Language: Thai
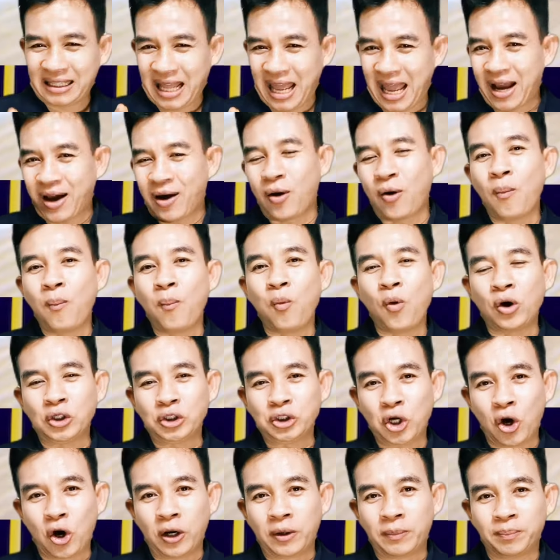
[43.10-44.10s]
ๆ แต่ครบวง
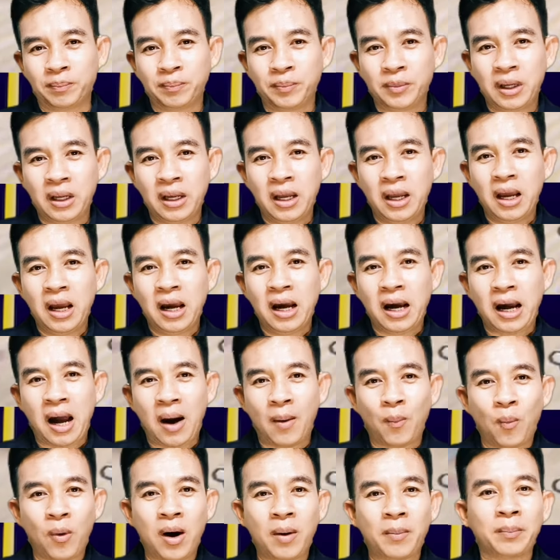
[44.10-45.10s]
จร
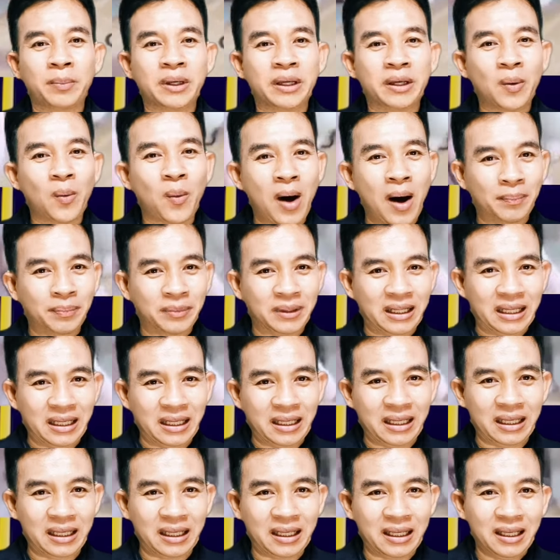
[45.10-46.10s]
คำว่ามีความ
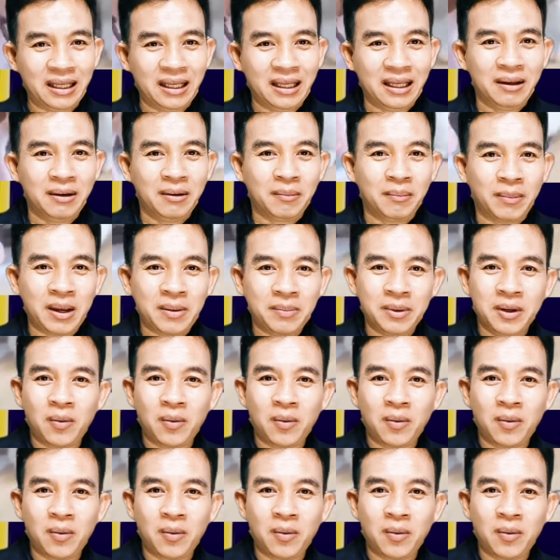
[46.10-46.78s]
ดี ไม่